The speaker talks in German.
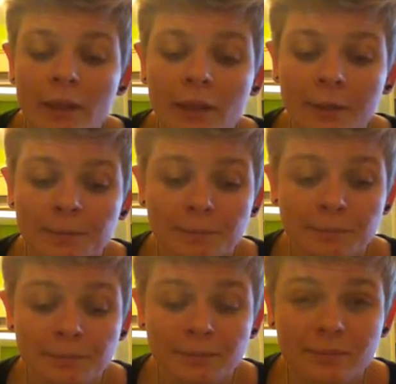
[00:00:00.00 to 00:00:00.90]

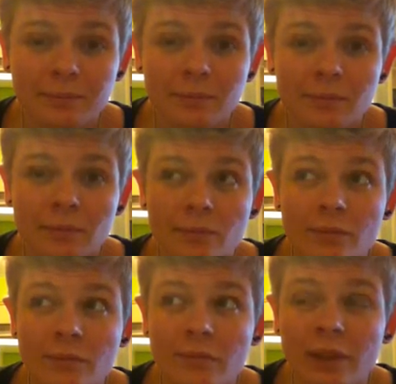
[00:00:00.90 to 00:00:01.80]
Ähm,
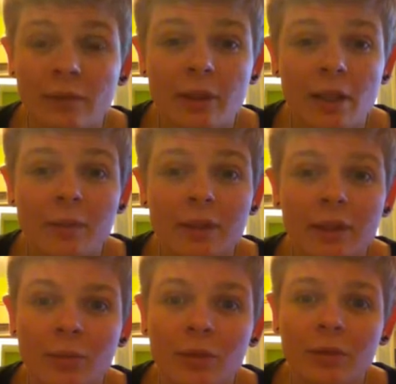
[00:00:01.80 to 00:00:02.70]
fangen wir an mit
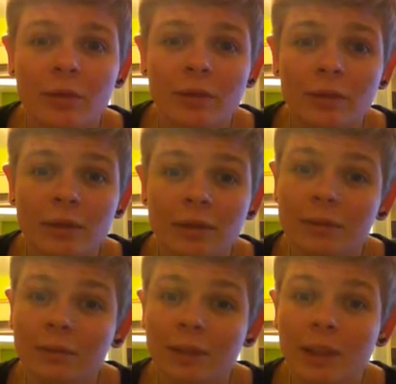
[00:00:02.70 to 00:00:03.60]
der
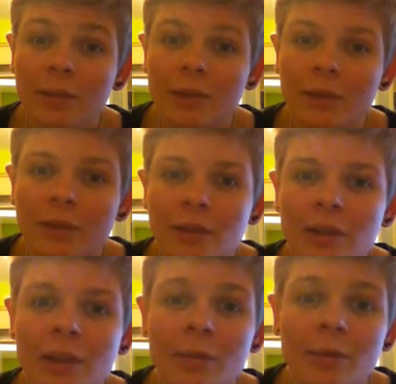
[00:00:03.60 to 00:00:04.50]
Geburtsurkunde. Die habe ich
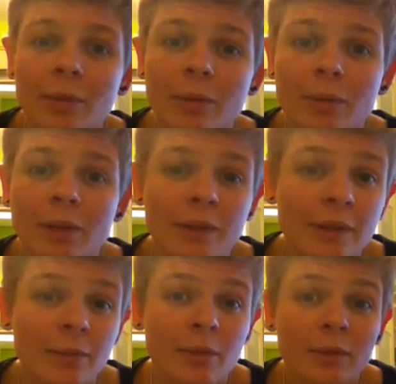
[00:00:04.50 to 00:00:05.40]
hingeschickt. Die habe ich mir beim
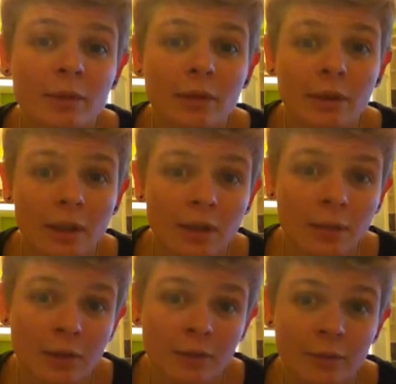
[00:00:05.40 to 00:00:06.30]
Standesamt geholt, da an
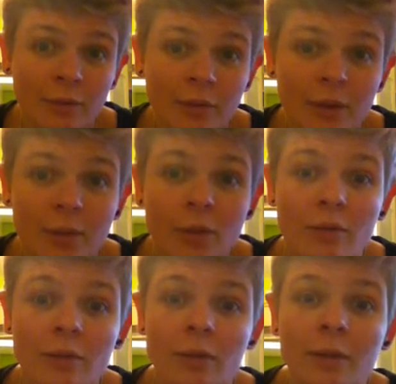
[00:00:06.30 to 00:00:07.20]
dem Ort, wo ich
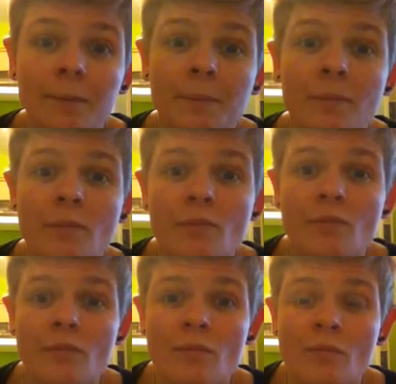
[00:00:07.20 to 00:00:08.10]
geboren wurde.
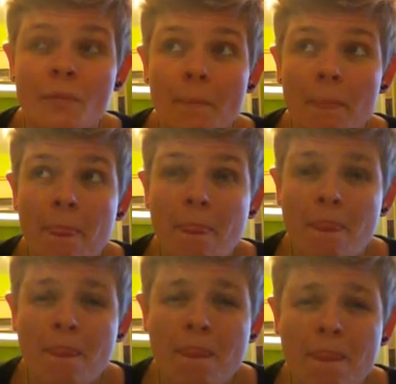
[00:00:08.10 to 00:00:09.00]

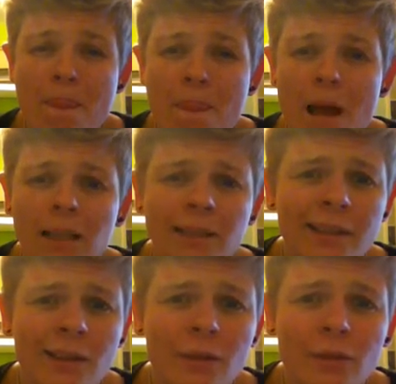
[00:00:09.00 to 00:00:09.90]
Hm, hat
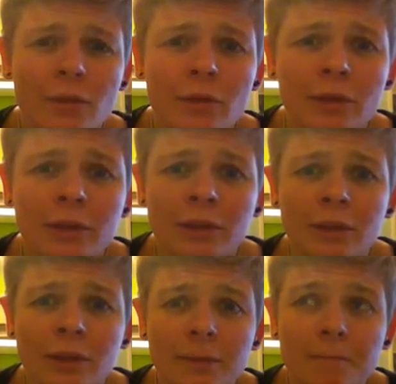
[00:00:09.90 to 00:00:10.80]
10 Euro
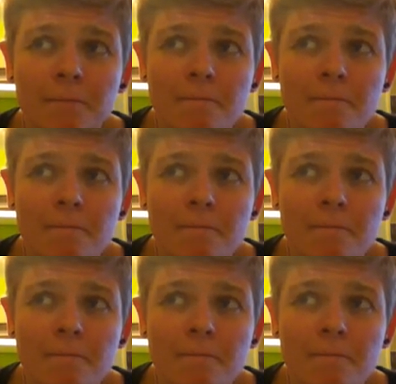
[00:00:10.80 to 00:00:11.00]
gekostet.